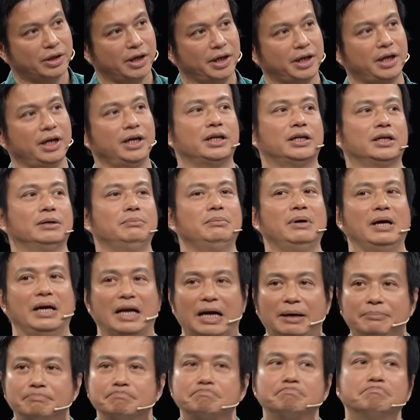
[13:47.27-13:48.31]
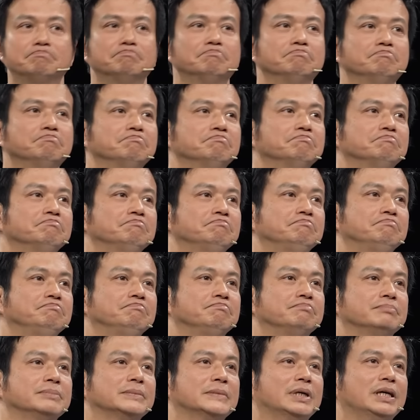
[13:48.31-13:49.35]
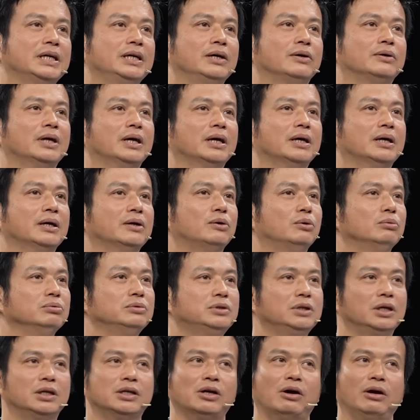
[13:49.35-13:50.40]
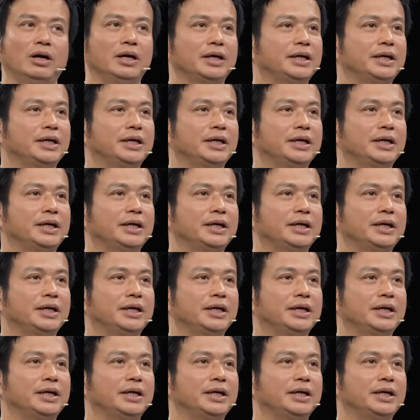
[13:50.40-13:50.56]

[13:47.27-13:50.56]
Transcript: vào thế kỷ thứ 15 ừ. cái điều này cũng